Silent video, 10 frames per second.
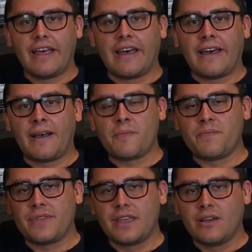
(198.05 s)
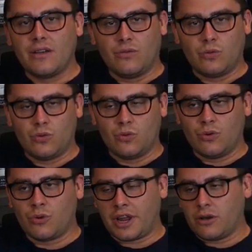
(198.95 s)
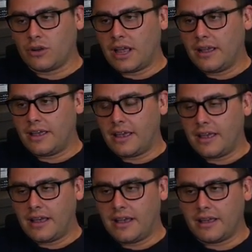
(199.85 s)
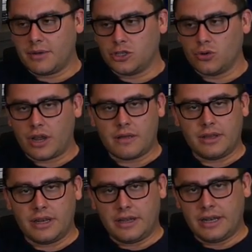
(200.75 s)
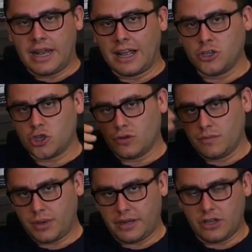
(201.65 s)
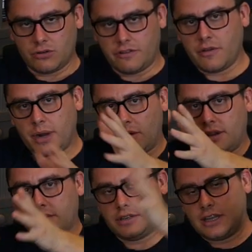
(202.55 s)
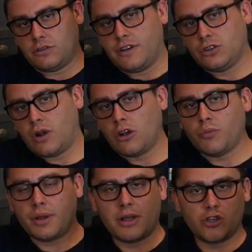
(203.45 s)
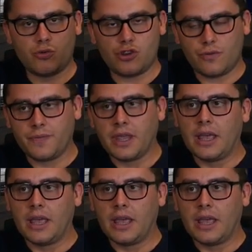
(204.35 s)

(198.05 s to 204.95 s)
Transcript: um, un, un, record anche, anche maggiore, il, il, lancio per l'evento di febbraio era stato fatto l'anno prima a giugno.